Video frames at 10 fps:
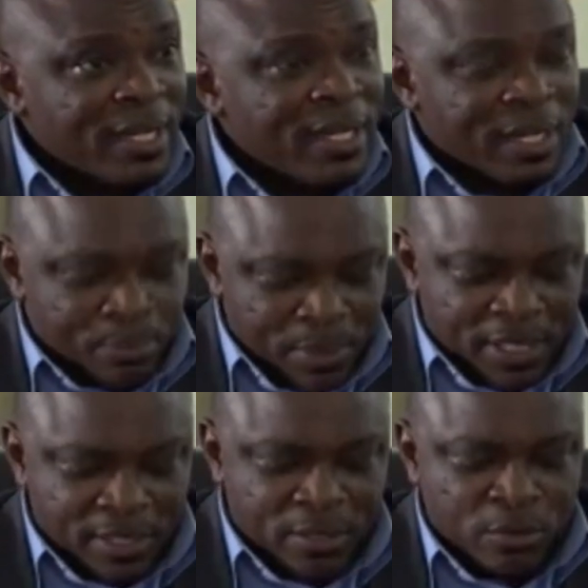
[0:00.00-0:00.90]
et la
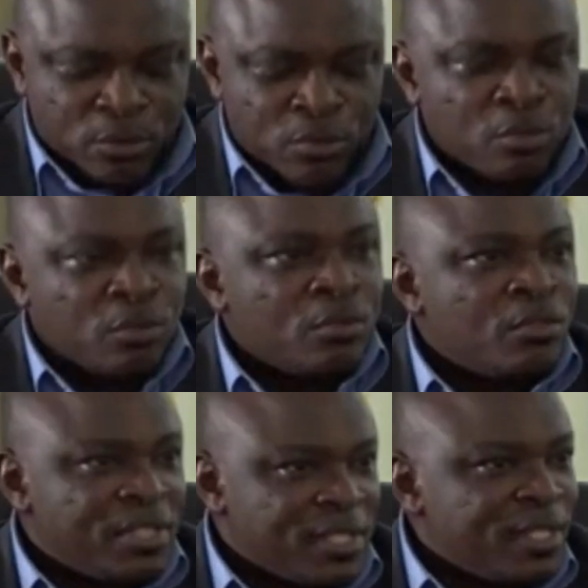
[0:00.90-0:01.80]
place du Togo
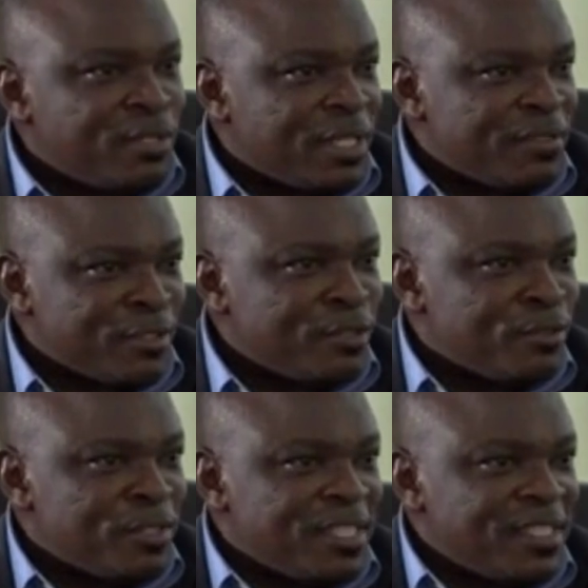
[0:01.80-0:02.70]
au sein de la
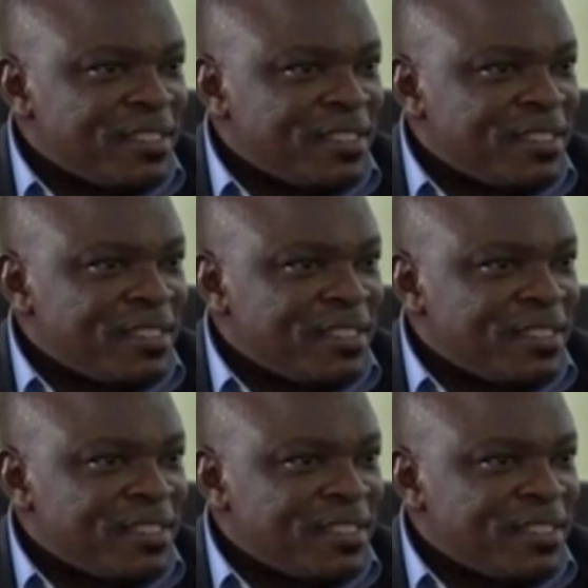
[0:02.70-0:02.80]
francophonie